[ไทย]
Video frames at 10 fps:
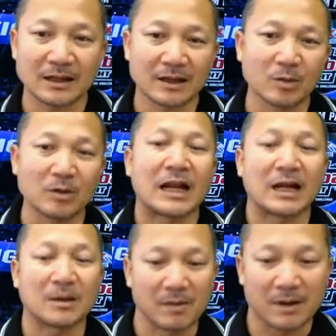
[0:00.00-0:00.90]
ลูกหลานก็
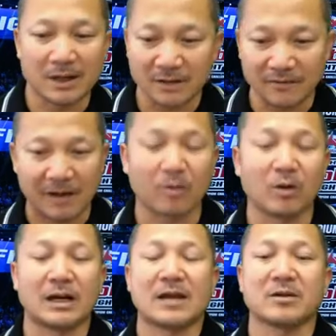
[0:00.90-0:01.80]
บอกว่าฝากกด
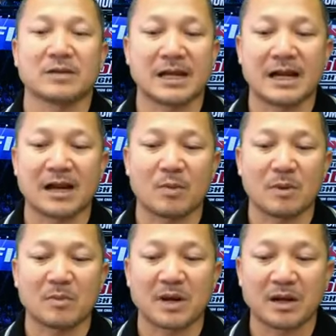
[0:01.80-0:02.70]
ไลค์กดแชร์อะไรกันมาก
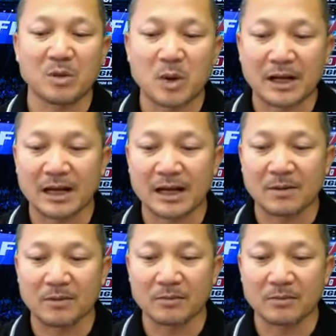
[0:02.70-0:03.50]
มายด้วยนะครับผม